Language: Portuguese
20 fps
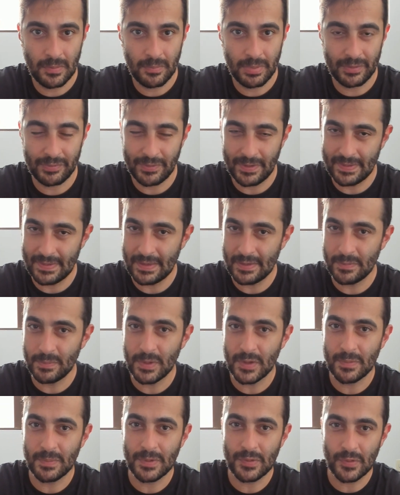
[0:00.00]
para fazer as
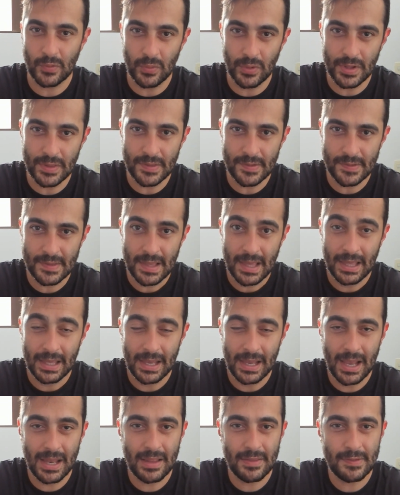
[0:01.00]
mesmas coisas
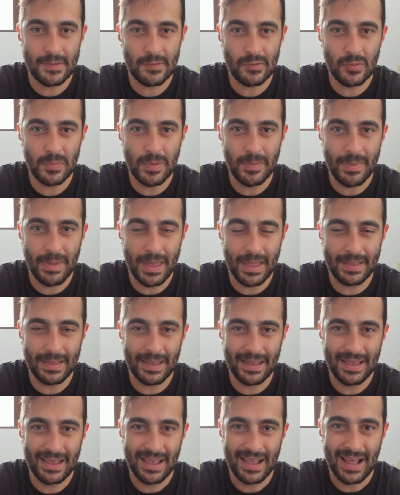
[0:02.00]
e ainda se
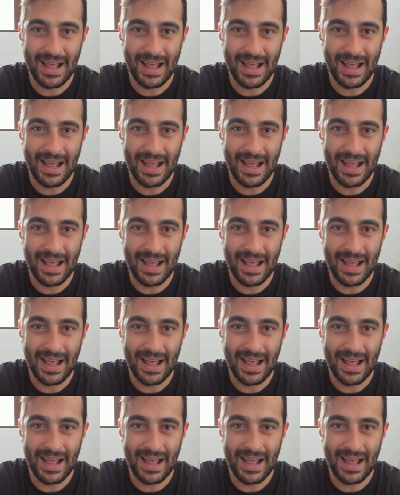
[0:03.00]
submetem